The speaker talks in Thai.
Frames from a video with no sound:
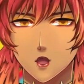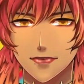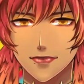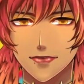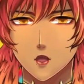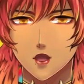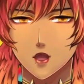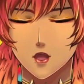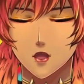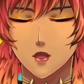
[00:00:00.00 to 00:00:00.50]

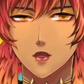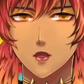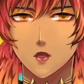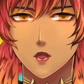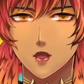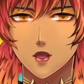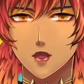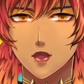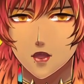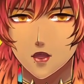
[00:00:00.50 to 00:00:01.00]
แม่คือคน
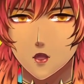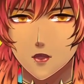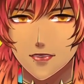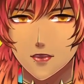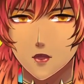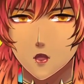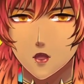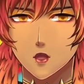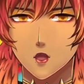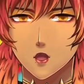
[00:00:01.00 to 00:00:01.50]
ที่คอยส
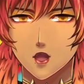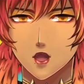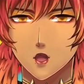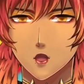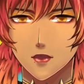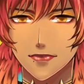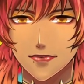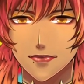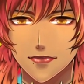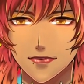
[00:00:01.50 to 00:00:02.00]
อนงาน
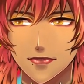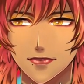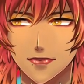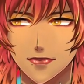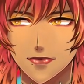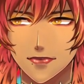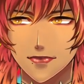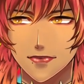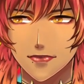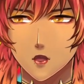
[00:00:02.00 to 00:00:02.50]

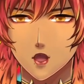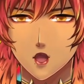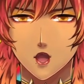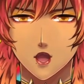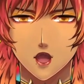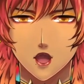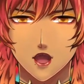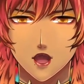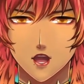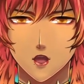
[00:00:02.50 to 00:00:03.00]
บริ
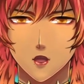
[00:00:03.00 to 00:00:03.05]
การ